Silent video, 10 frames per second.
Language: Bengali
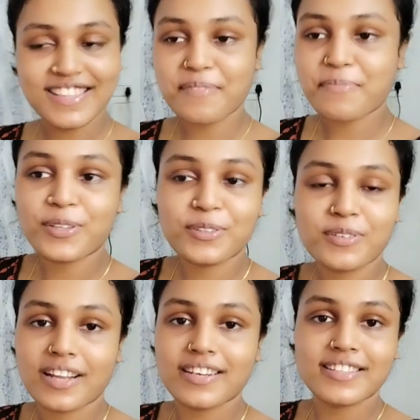তারপরে তো
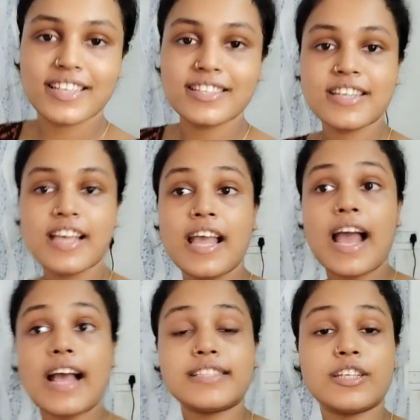রান্না শেষ
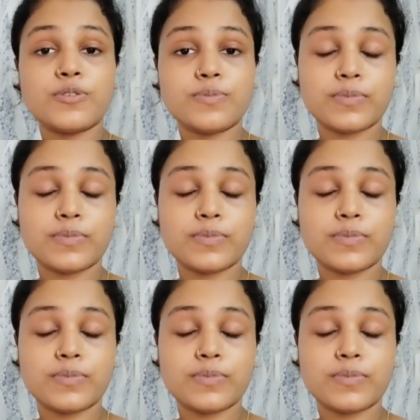আজকে